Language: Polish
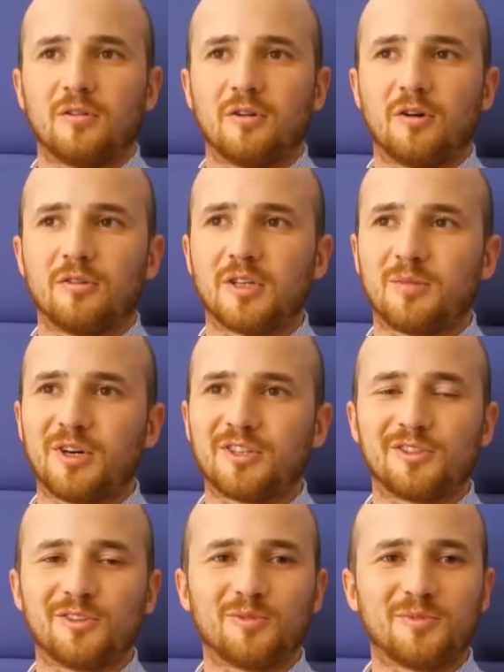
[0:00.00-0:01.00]
Oj, najbardziej
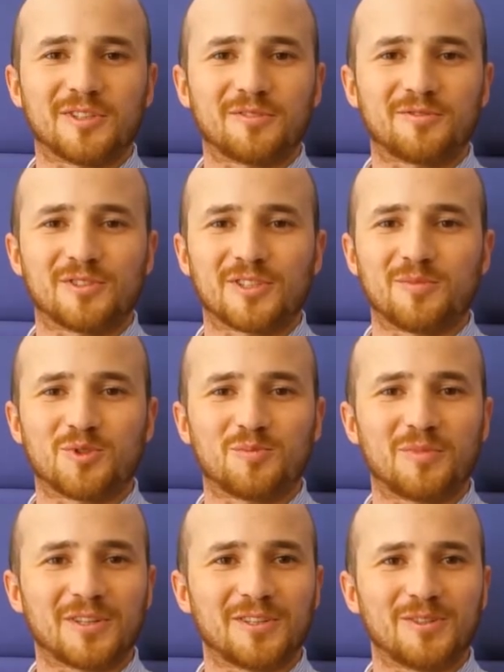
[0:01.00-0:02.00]
lubię te wszystkie
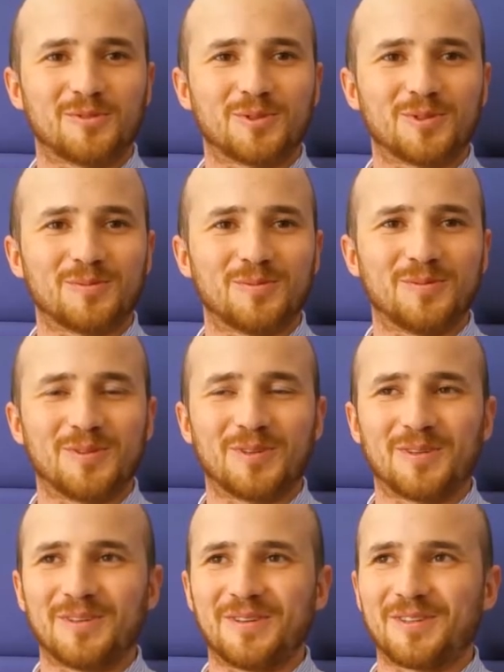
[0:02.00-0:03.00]
przypadki, którym,
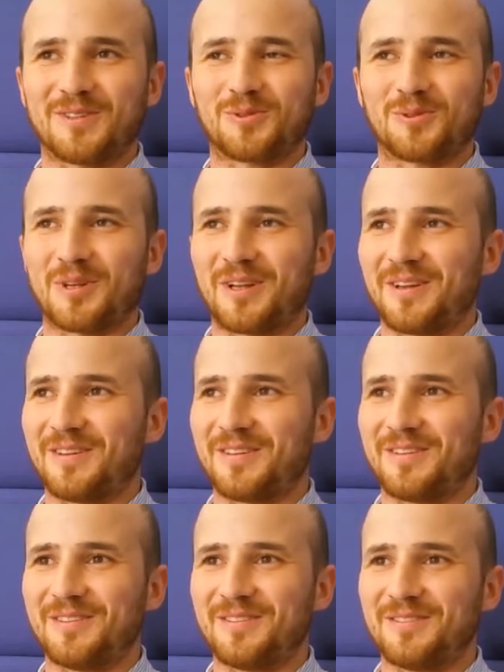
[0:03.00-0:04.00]
e, które
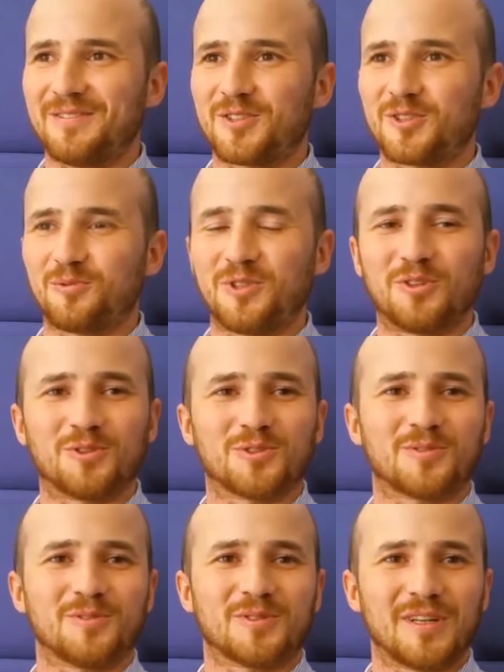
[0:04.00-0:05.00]
są nie do
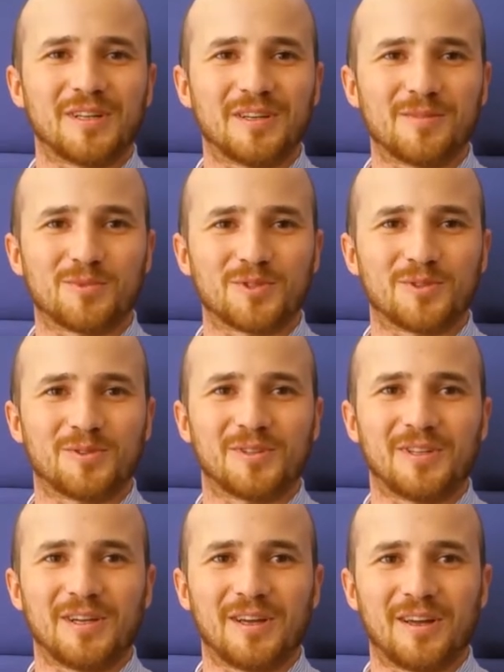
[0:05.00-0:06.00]
rozwiązania
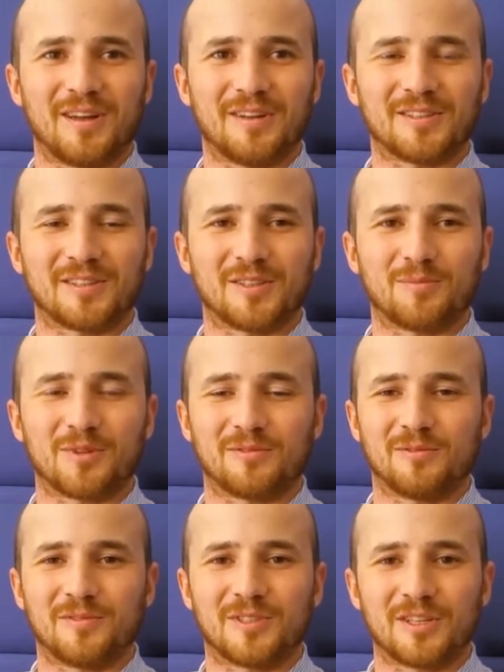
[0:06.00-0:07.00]
pozornie, a tak naprawdę
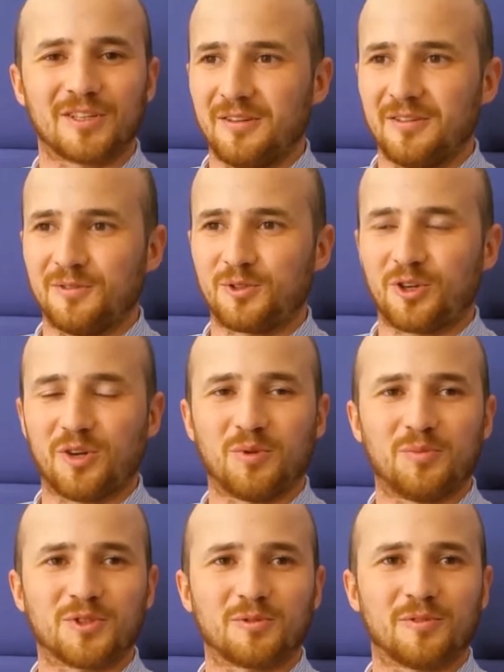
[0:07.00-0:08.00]
wystarczy trochę
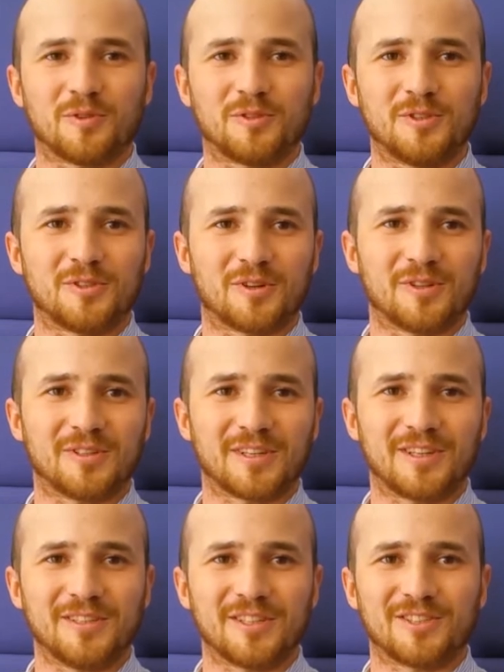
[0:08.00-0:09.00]
pomysłowości, trochę takiej
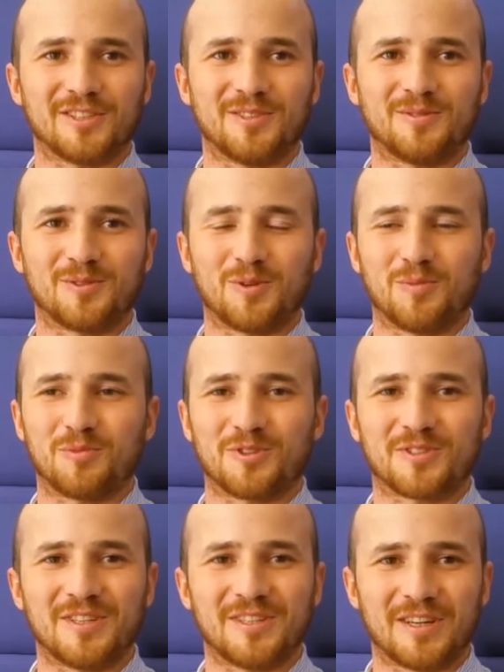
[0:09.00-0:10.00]
naszej zwykłej polskiej
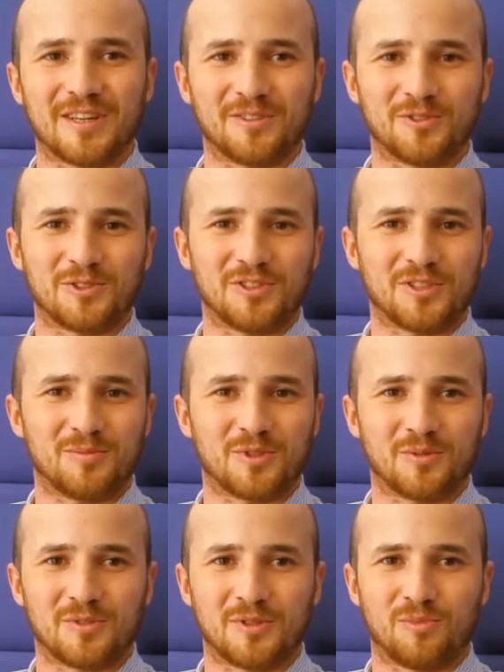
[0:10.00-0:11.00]
zaradności, żeby sobie z
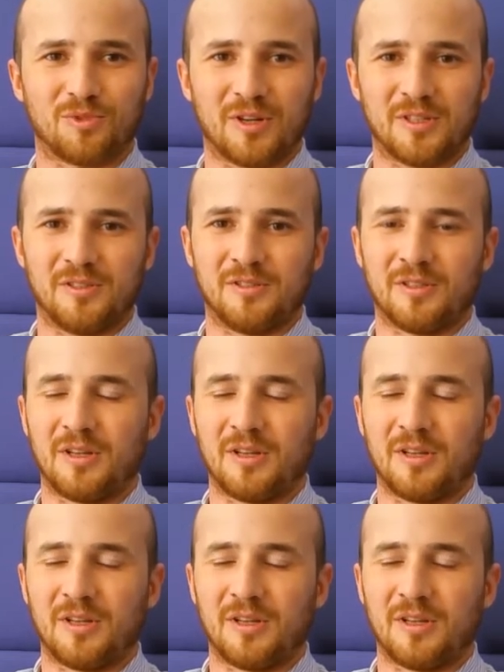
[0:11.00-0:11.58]
tym poradzić.